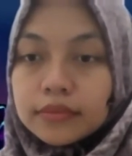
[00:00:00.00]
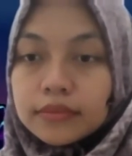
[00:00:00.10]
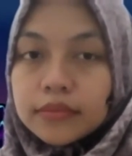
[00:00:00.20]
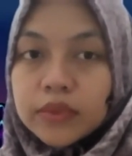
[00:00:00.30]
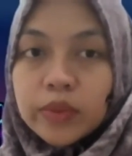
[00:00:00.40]

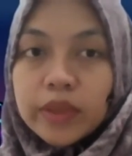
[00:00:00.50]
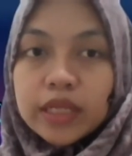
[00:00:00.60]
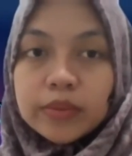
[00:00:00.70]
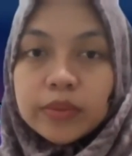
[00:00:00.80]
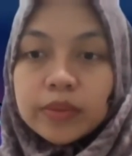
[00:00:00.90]
Gimana
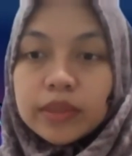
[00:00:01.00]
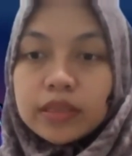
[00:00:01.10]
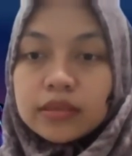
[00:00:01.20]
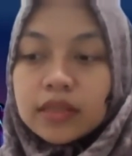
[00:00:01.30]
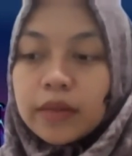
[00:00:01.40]
teman-teman?
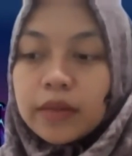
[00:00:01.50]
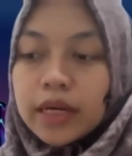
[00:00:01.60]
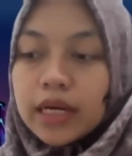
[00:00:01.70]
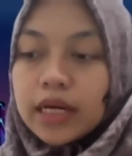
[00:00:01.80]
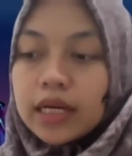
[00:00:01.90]

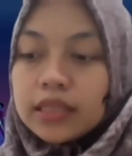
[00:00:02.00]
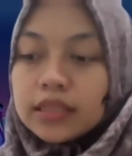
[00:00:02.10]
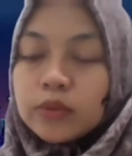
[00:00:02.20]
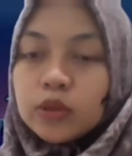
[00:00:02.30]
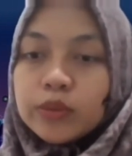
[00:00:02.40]
Apakah
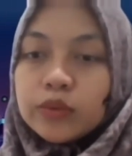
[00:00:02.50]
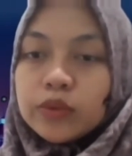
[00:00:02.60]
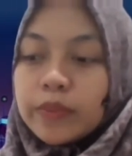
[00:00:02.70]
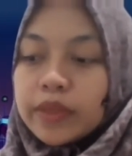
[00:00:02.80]
sebelumnya udah pernah